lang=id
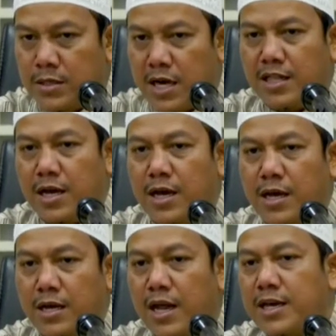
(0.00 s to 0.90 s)

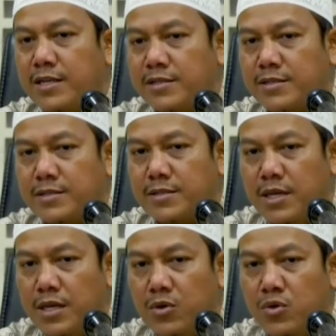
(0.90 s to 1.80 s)
Kata lain,
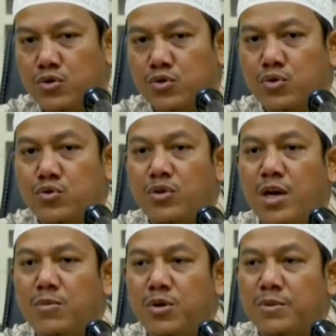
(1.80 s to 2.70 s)
ini khusus untuk
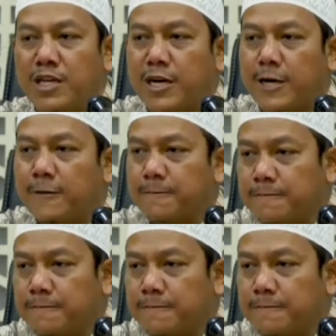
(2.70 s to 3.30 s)
yang belum menikah.